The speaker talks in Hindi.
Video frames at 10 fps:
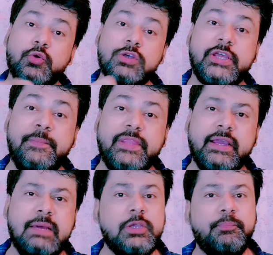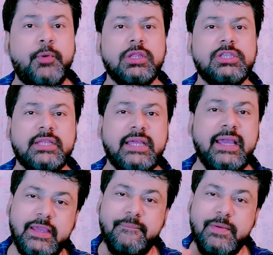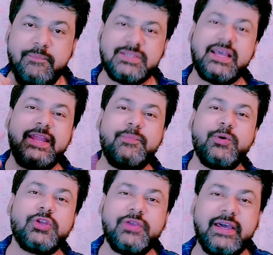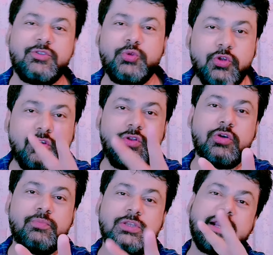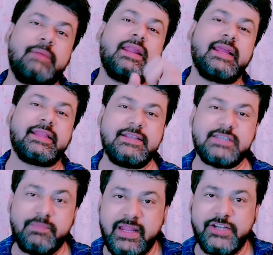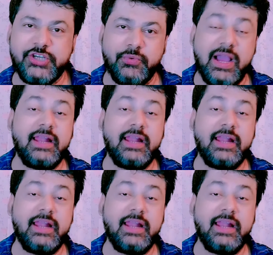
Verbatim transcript: को स्क्रीन में देखना मुझे बहुत अच्छा लगता है ये मैं मजाक के लिए बोलता हूँ यार दोनों लोग मुझे कमाल लगते हैं सलमान एंड शाहरुख आई